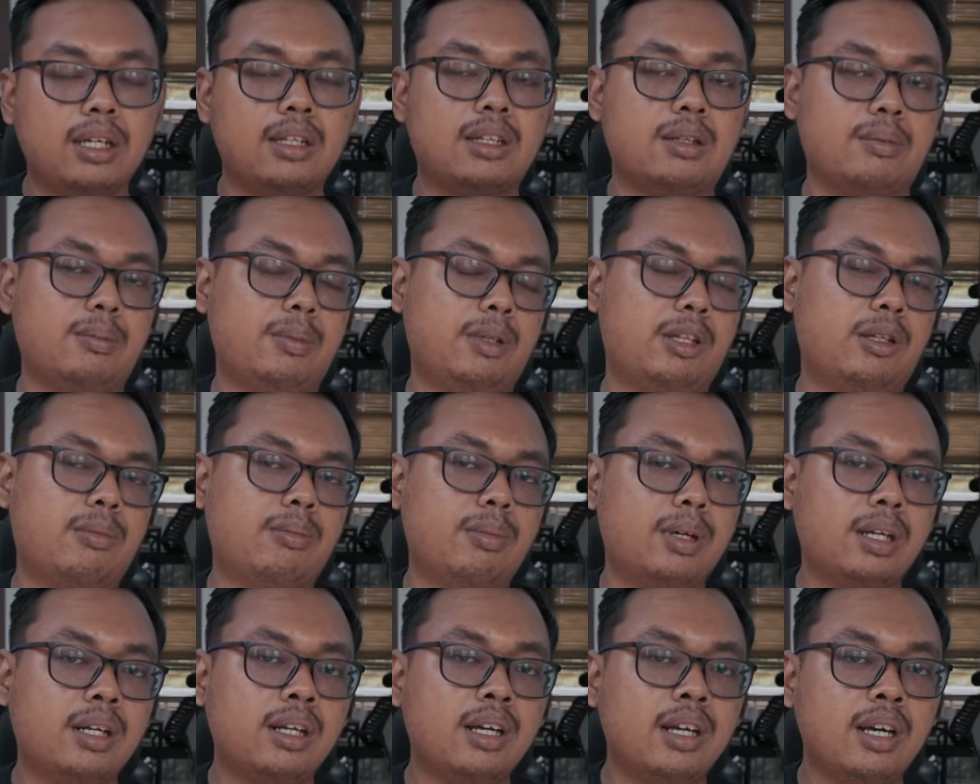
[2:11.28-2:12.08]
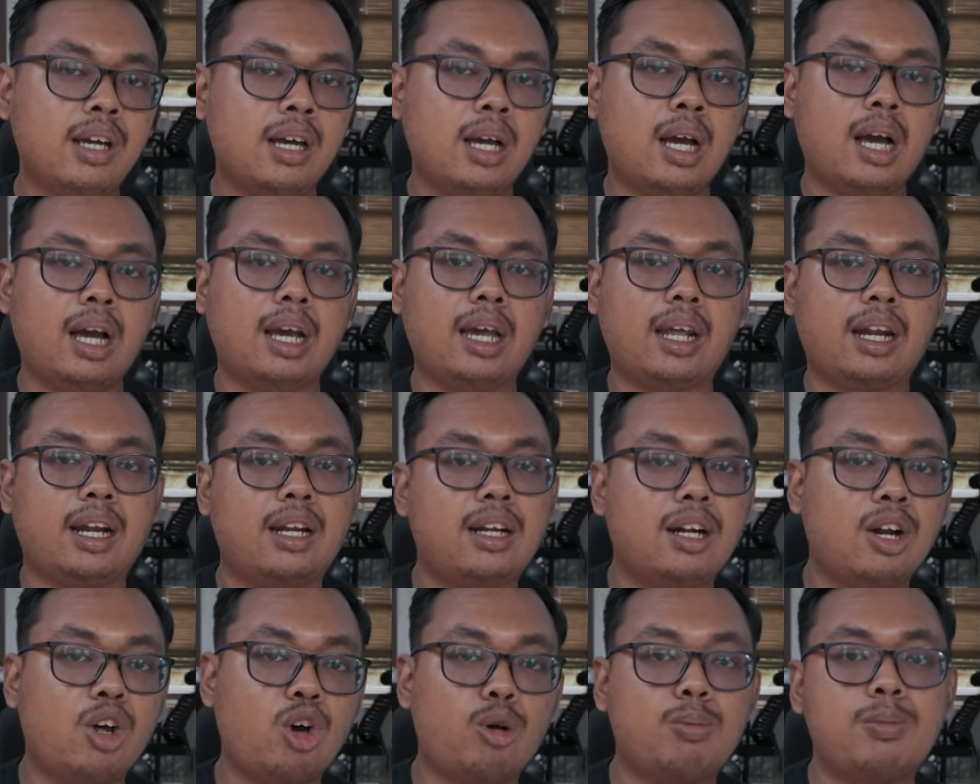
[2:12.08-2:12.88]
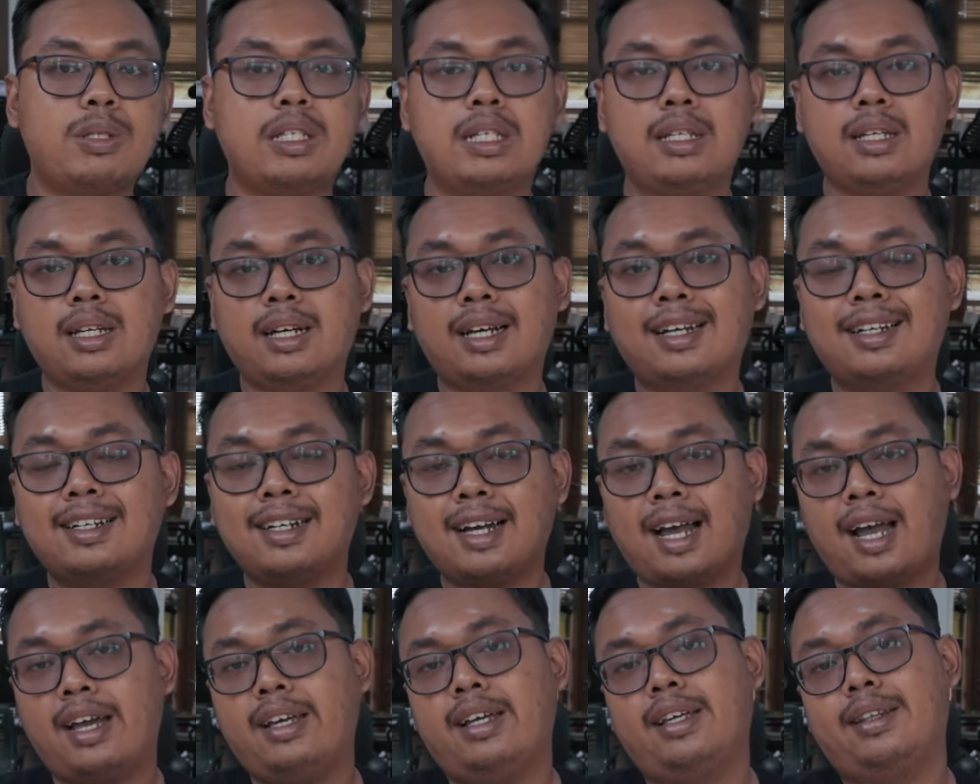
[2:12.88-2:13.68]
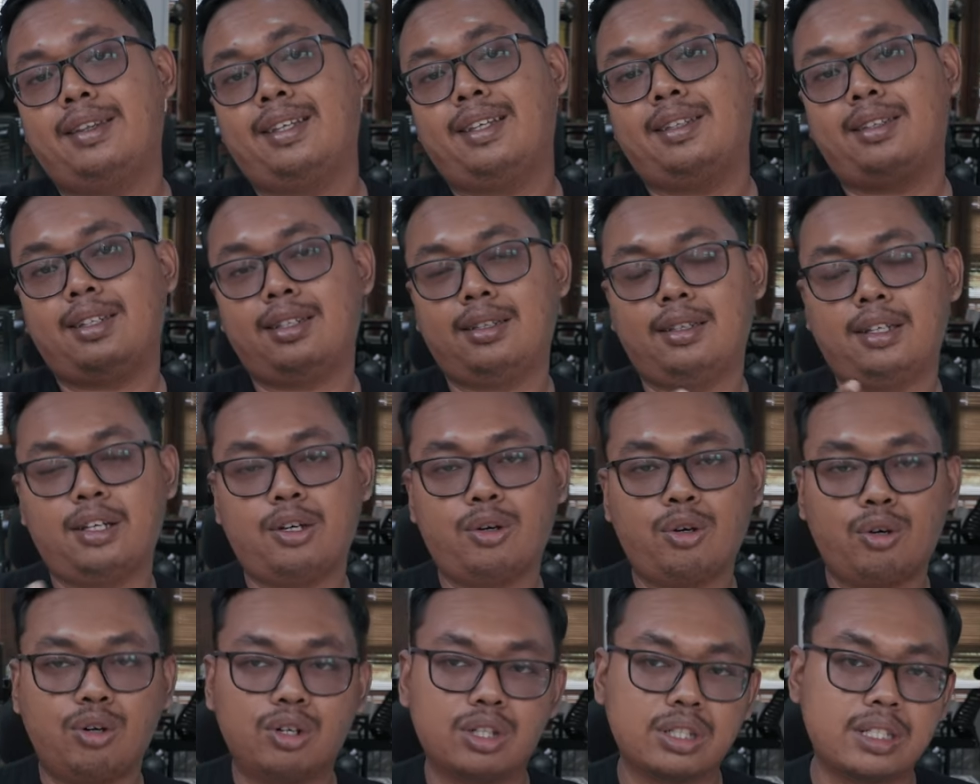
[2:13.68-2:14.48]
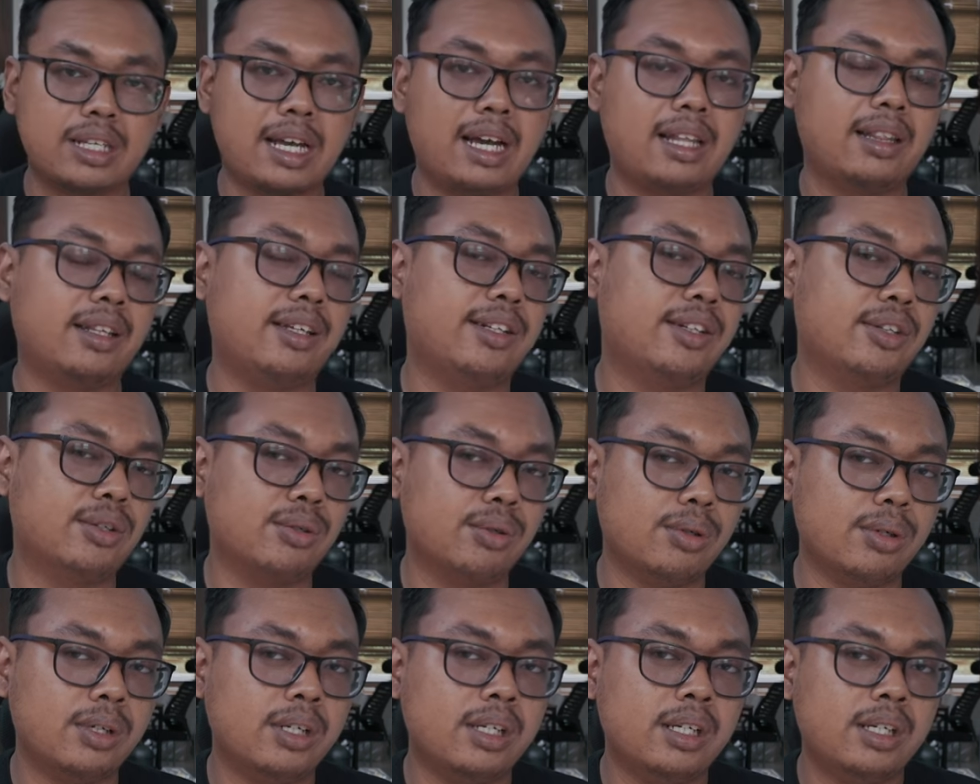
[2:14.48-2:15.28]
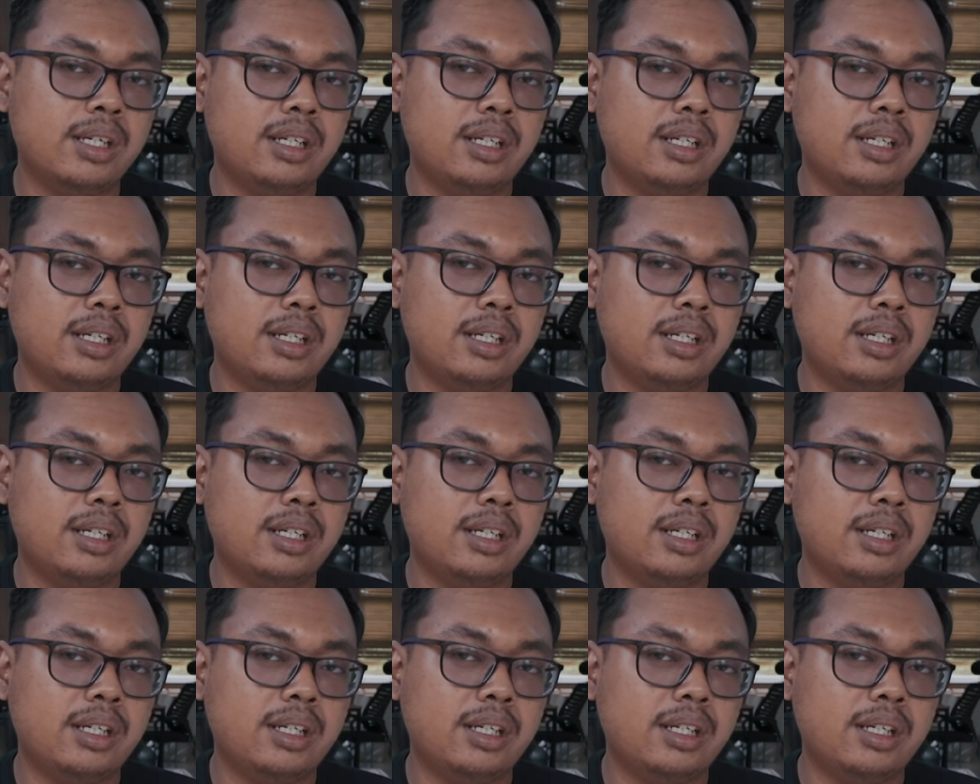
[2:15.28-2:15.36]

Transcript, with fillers: bagi teman-teman, akhirnya adalah opsinya ke KYT titik core saat itu.